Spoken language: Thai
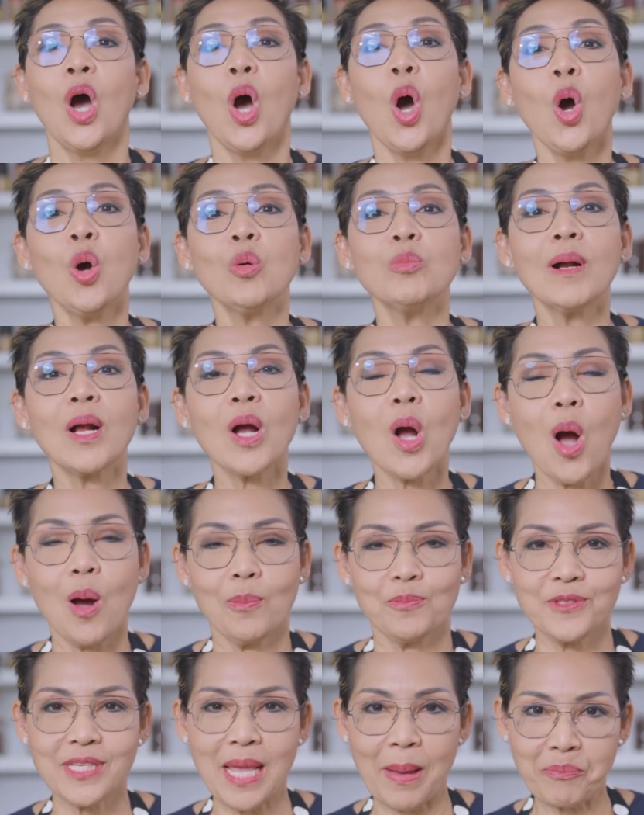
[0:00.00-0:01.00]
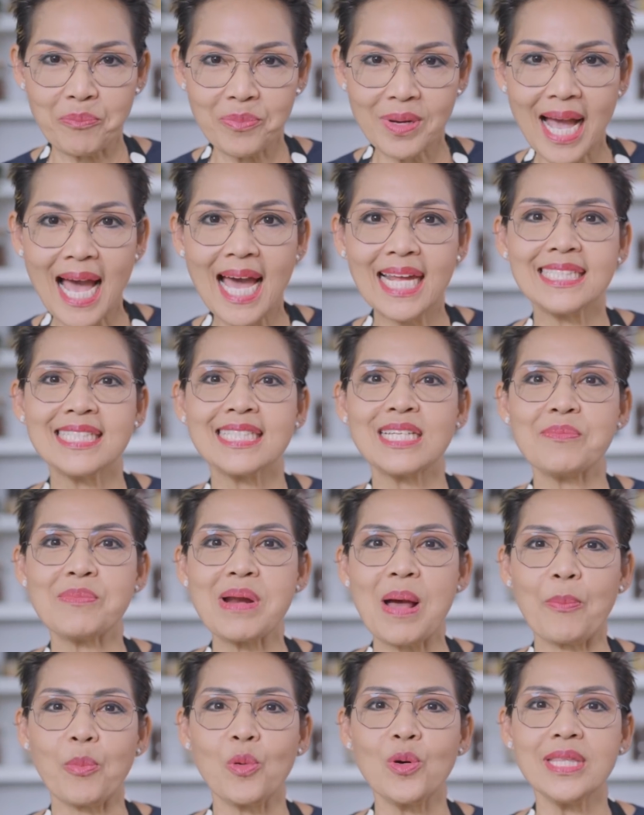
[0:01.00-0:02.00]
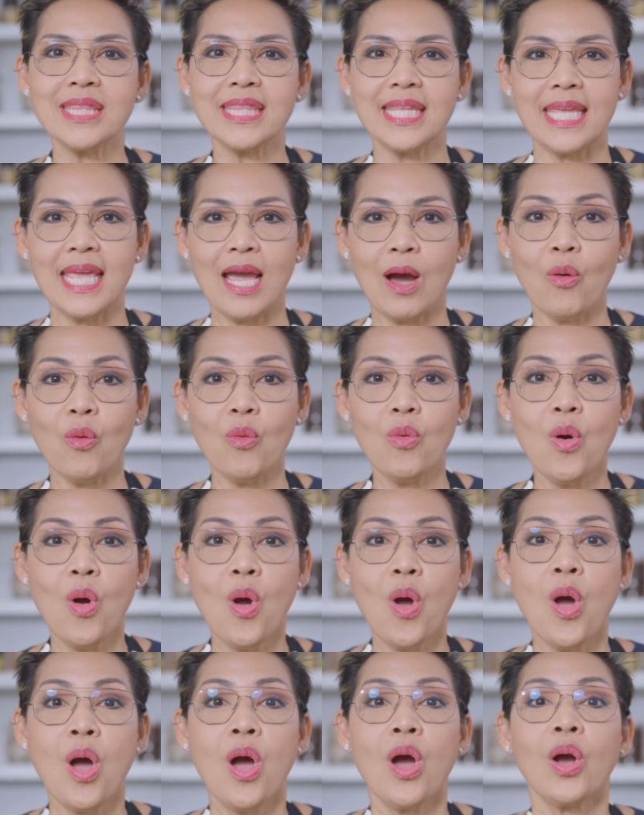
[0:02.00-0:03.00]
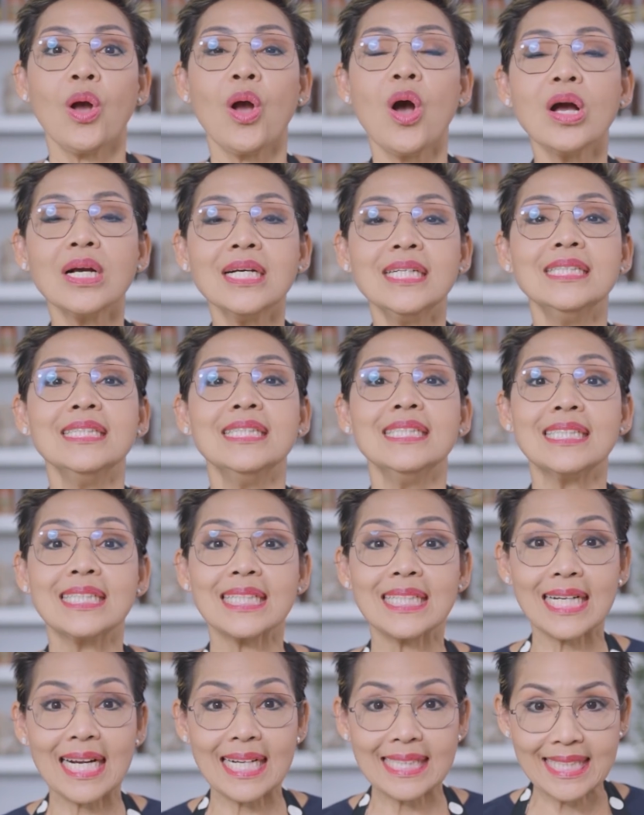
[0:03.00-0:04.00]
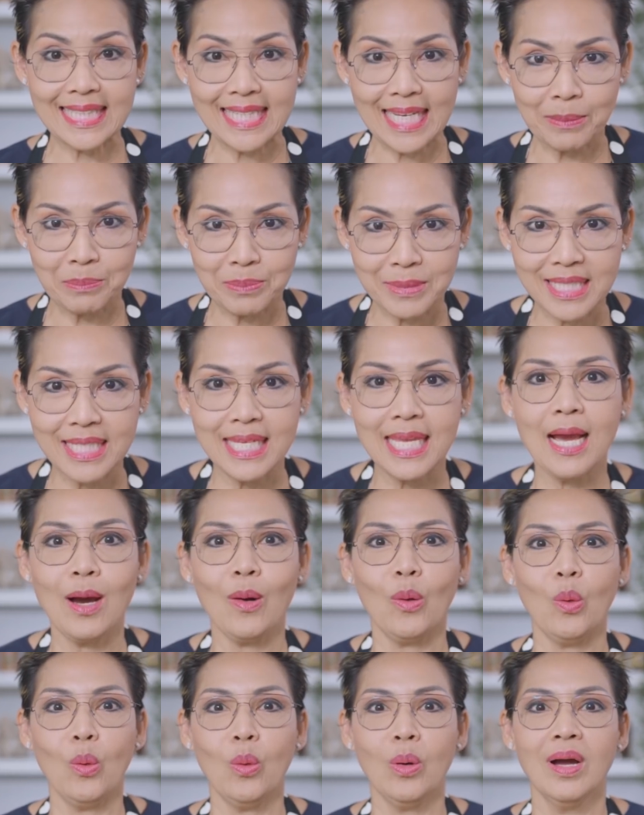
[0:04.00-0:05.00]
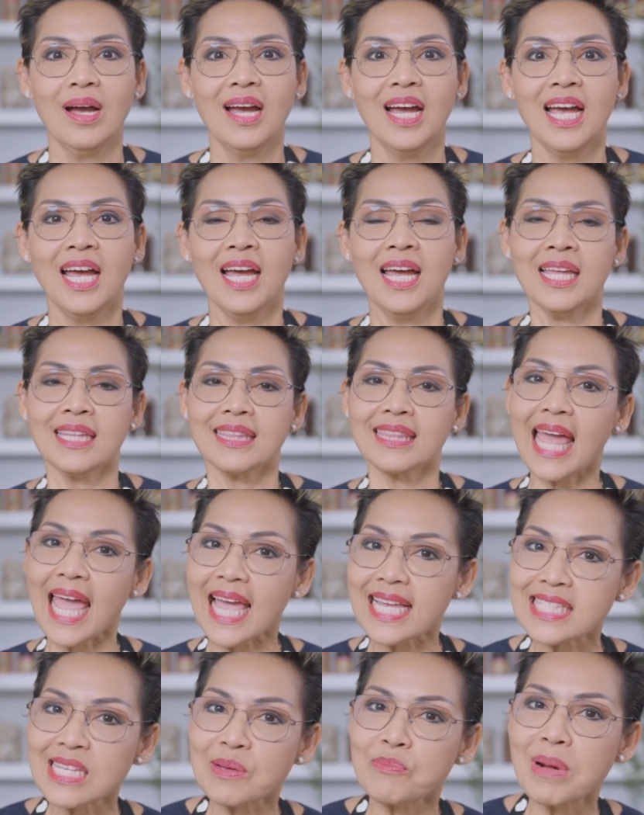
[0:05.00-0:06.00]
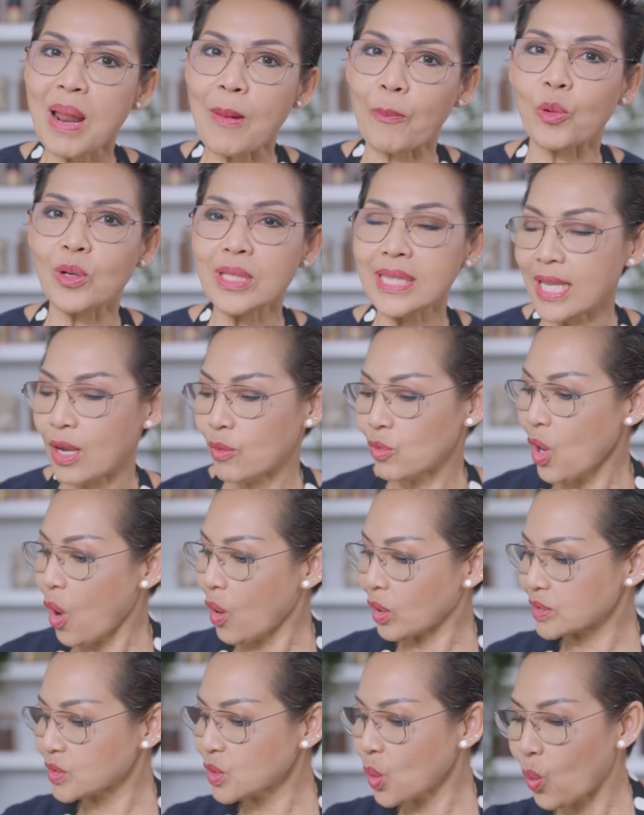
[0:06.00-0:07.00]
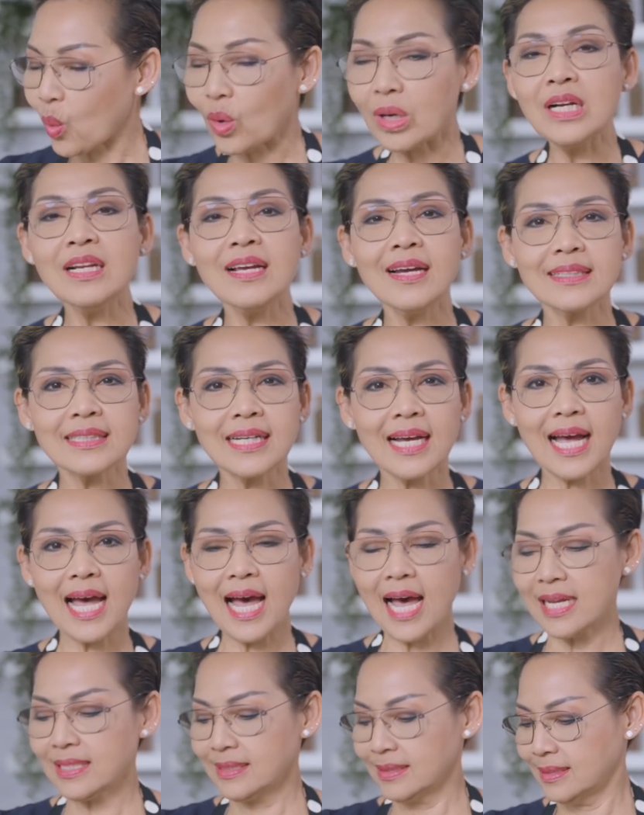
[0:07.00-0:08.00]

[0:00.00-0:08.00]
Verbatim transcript: องค์ประกอบสำคัญสำหรับก๋วยเตี๋ยว ก็คือกระเทียมเจียวแต่สำหรับก๋วยเตี๋ยวหลอดทรงเครื่องนะคะ